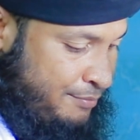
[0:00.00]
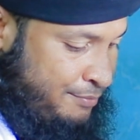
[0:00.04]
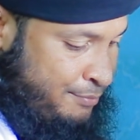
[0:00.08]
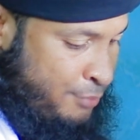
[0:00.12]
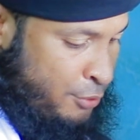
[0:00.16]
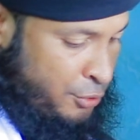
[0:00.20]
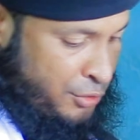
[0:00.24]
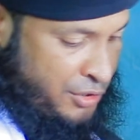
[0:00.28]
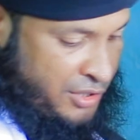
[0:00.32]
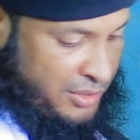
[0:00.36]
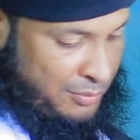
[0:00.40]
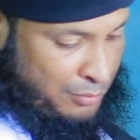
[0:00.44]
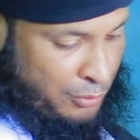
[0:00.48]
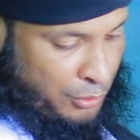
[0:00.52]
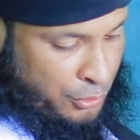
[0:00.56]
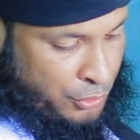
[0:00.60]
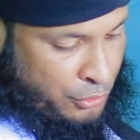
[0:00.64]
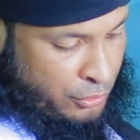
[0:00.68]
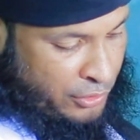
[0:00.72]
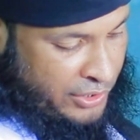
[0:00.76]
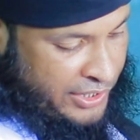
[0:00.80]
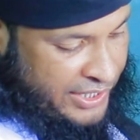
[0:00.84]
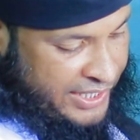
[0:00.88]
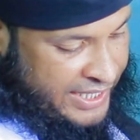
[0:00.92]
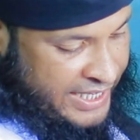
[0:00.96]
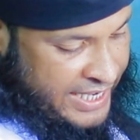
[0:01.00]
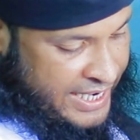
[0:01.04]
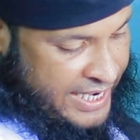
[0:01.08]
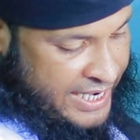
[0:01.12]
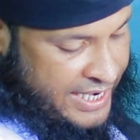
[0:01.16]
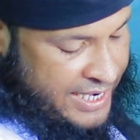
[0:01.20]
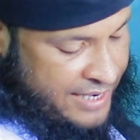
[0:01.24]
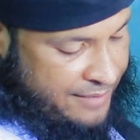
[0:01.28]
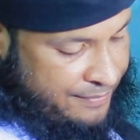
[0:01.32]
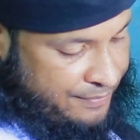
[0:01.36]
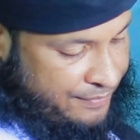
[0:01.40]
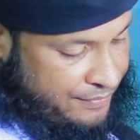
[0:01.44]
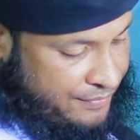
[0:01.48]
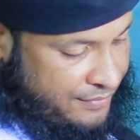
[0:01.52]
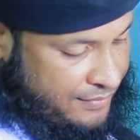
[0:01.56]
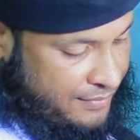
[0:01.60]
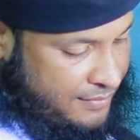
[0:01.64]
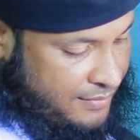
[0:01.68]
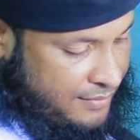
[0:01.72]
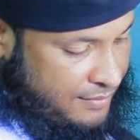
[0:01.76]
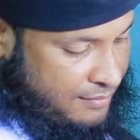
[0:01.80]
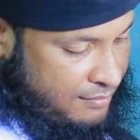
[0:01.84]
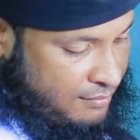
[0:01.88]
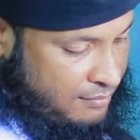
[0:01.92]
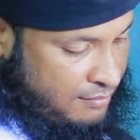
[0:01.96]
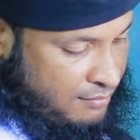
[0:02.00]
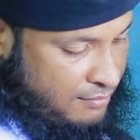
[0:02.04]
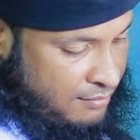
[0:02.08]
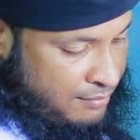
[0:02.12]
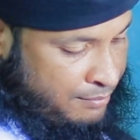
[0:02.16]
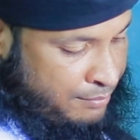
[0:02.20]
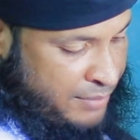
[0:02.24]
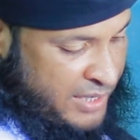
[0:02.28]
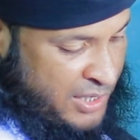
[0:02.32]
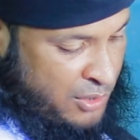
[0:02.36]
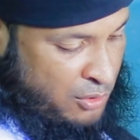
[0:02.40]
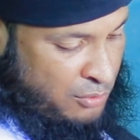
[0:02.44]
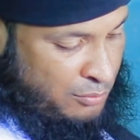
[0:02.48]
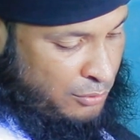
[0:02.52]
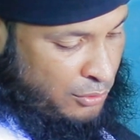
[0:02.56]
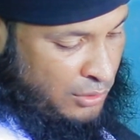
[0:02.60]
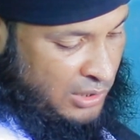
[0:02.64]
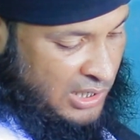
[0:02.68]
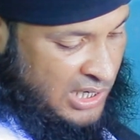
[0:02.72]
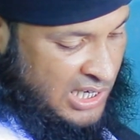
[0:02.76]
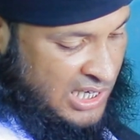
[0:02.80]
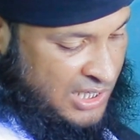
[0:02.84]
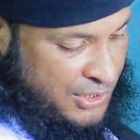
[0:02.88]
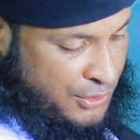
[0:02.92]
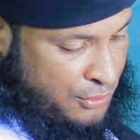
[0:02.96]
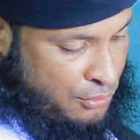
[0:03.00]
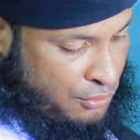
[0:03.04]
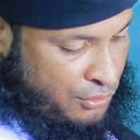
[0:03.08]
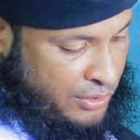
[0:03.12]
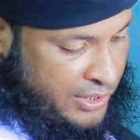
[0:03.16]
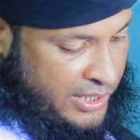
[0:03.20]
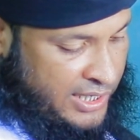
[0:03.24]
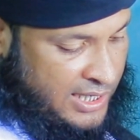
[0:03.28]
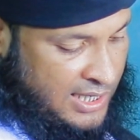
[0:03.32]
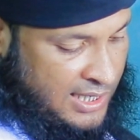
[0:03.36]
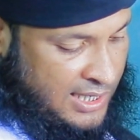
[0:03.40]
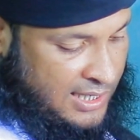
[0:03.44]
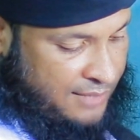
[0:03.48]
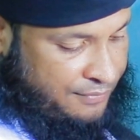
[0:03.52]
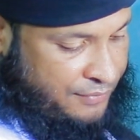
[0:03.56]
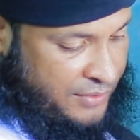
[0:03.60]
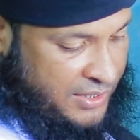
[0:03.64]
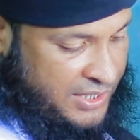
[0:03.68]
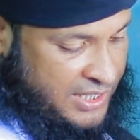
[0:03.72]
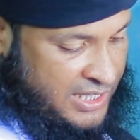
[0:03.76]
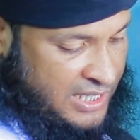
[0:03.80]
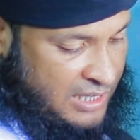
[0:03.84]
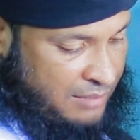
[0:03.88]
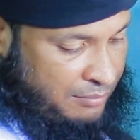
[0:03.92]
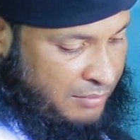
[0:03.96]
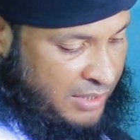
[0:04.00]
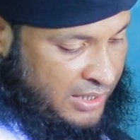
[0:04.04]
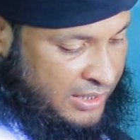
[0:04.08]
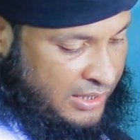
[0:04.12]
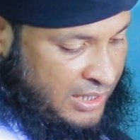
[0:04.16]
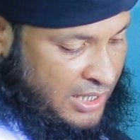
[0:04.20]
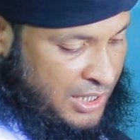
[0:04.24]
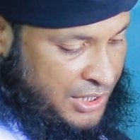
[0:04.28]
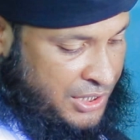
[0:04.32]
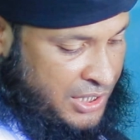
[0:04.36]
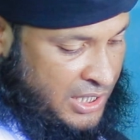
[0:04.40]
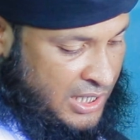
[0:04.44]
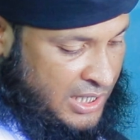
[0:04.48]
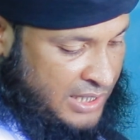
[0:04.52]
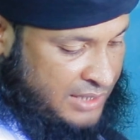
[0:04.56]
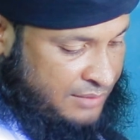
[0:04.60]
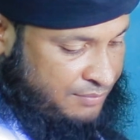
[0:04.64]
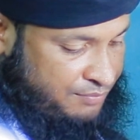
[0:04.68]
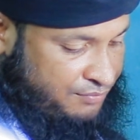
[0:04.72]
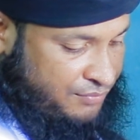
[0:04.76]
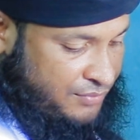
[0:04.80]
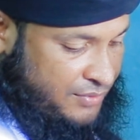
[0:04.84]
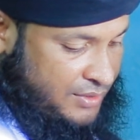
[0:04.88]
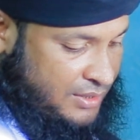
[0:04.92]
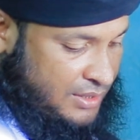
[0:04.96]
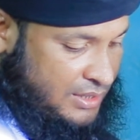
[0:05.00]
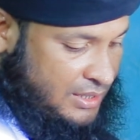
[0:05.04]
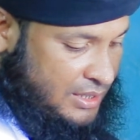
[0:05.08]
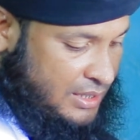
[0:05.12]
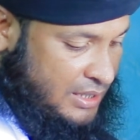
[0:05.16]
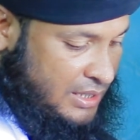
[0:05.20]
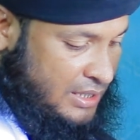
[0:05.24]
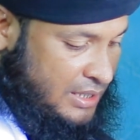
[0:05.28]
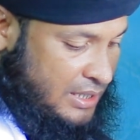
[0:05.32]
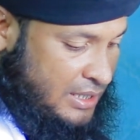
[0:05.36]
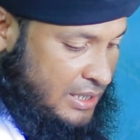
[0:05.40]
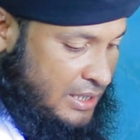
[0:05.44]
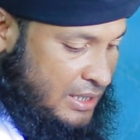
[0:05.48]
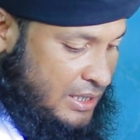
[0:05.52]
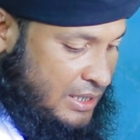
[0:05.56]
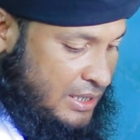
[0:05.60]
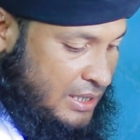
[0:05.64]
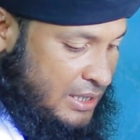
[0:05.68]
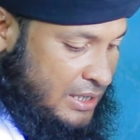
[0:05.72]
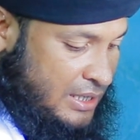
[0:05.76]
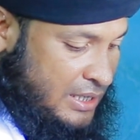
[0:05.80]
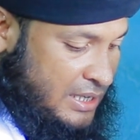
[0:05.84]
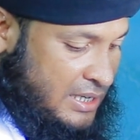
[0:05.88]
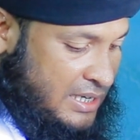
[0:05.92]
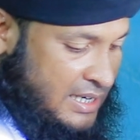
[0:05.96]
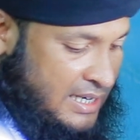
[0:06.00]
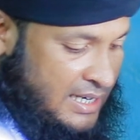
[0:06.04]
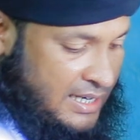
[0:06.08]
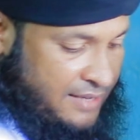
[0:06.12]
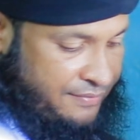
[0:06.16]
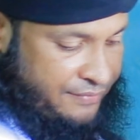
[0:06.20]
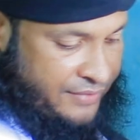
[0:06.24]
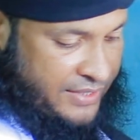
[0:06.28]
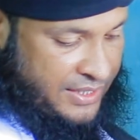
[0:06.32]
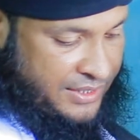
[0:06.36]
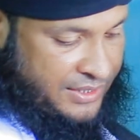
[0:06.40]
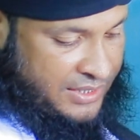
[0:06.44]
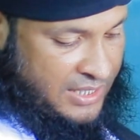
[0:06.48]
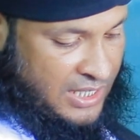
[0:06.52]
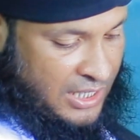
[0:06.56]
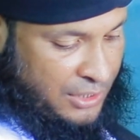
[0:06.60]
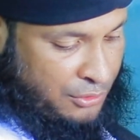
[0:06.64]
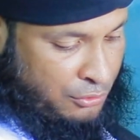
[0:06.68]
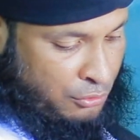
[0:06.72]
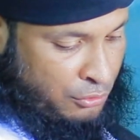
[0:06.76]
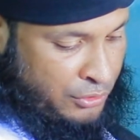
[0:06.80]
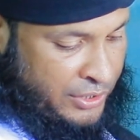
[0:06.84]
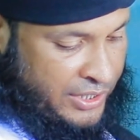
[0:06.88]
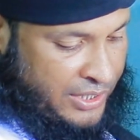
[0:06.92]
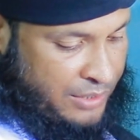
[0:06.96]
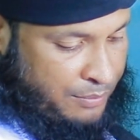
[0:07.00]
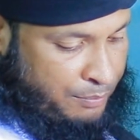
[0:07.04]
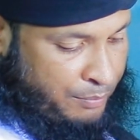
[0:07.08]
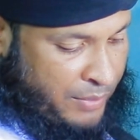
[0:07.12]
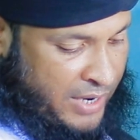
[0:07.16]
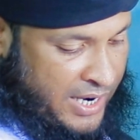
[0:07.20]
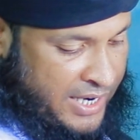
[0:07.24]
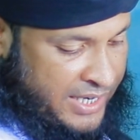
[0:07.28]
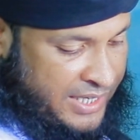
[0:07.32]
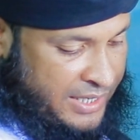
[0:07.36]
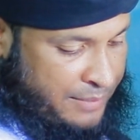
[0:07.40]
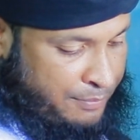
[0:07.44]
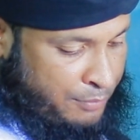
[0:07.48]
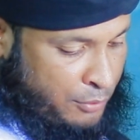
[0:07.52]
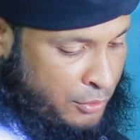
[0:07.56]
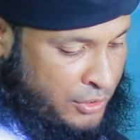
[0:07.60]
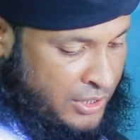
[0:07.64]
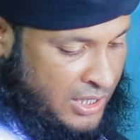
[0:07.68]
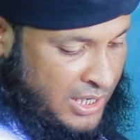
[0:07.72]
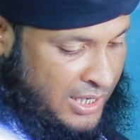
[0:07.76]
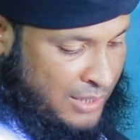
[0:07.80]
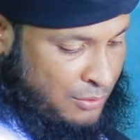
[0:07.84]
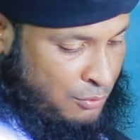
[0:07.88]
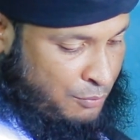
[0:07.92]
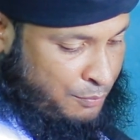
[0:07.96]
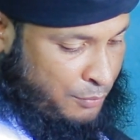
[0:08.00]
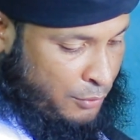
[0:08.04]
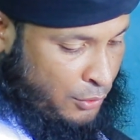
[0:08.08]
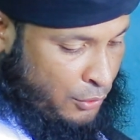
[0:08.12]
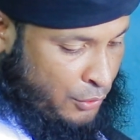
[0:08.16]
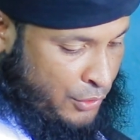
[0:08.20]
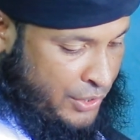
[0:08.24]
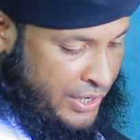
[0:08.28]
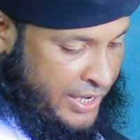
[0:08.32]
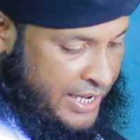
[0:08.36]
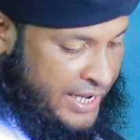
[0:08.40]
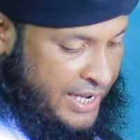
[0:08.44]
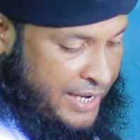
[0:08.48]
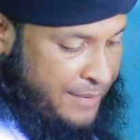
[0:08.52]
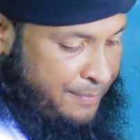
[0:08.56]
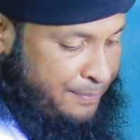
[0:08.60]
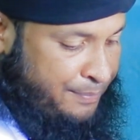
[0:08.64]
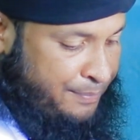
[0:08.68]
প্রতি বছরে নেই বীরুমুল্লা সুন্নি হাফিজিয়া মাদ্রাসার হাফেজ ছাত্রদের পাগড়ি প্রদান উপলক্ষে